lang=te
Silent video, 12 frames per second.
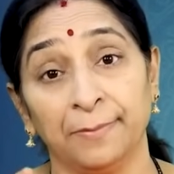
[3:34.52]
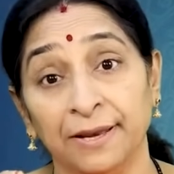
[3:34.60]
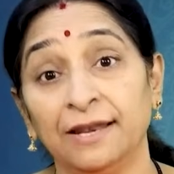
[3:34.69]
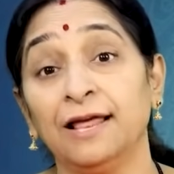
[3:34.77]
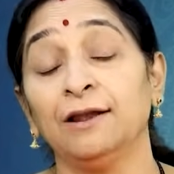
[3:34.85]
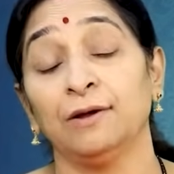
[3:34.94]

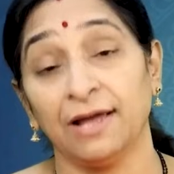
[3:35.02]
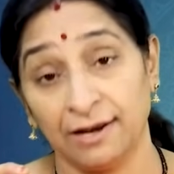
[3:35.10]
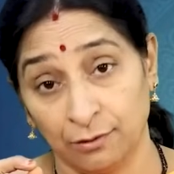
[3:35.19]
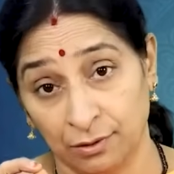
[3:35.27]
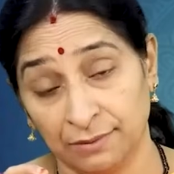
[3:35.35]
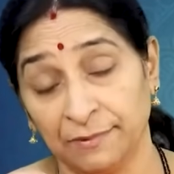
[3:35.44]
పిల్లలు ఆయన
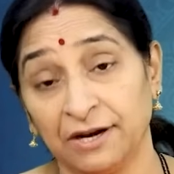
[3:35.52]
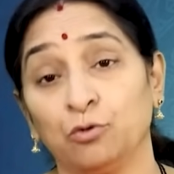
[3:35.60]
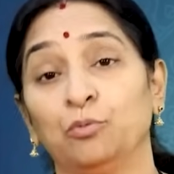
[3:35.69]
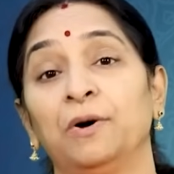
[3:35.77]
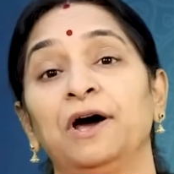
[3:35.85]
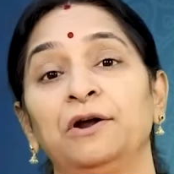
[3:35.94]
మన
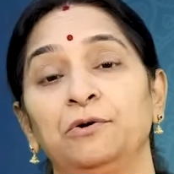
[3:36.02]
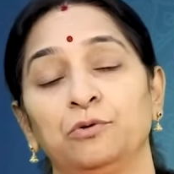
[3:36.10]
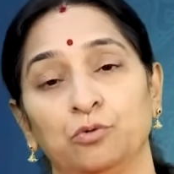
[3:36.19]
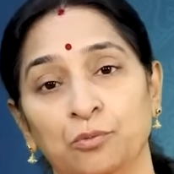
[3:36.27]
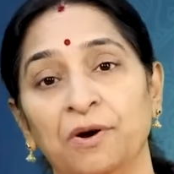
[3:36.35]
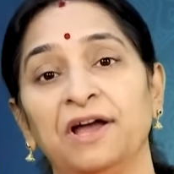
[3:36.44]
కుమారుడు
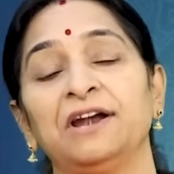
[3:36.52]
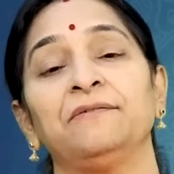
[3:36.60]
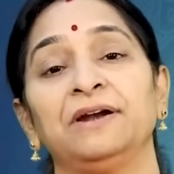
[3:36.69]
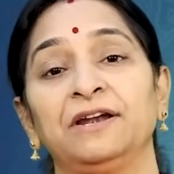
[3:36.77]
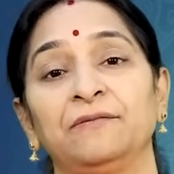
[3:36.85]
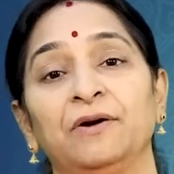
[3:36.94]

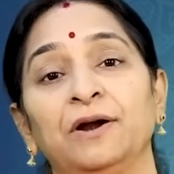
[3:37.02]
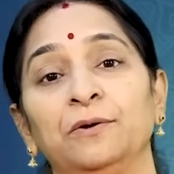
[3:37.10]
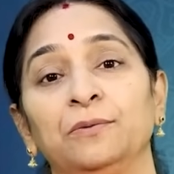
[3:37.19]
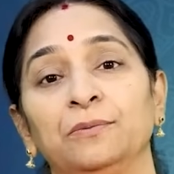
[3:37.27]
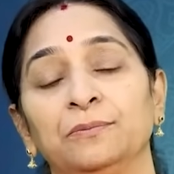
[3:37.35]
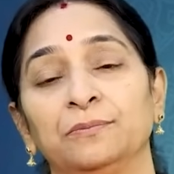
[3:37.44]
కుమారుని వాడు